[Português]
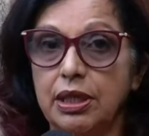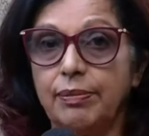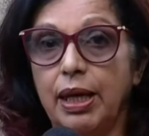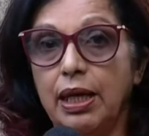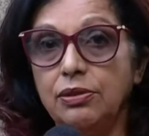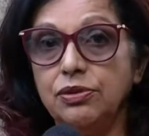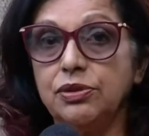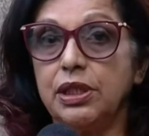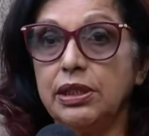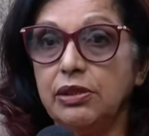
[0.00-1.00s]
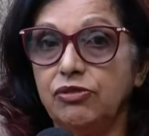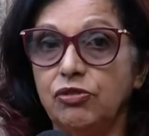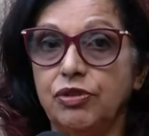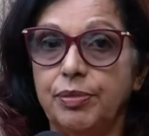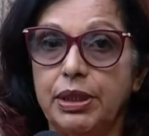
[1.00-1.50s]
trabalho, no
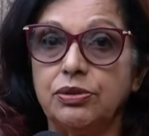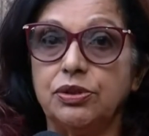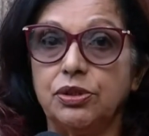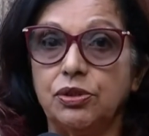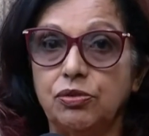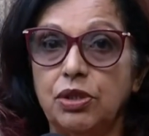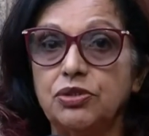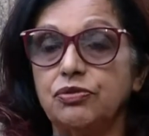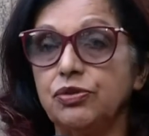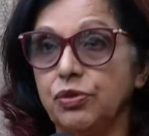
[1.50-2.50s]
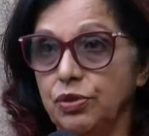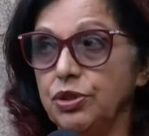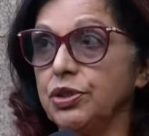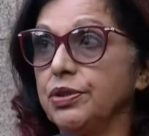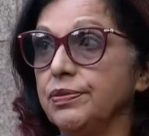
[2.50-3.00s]
desenvolvimento de suas
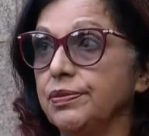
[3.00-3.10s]
funções.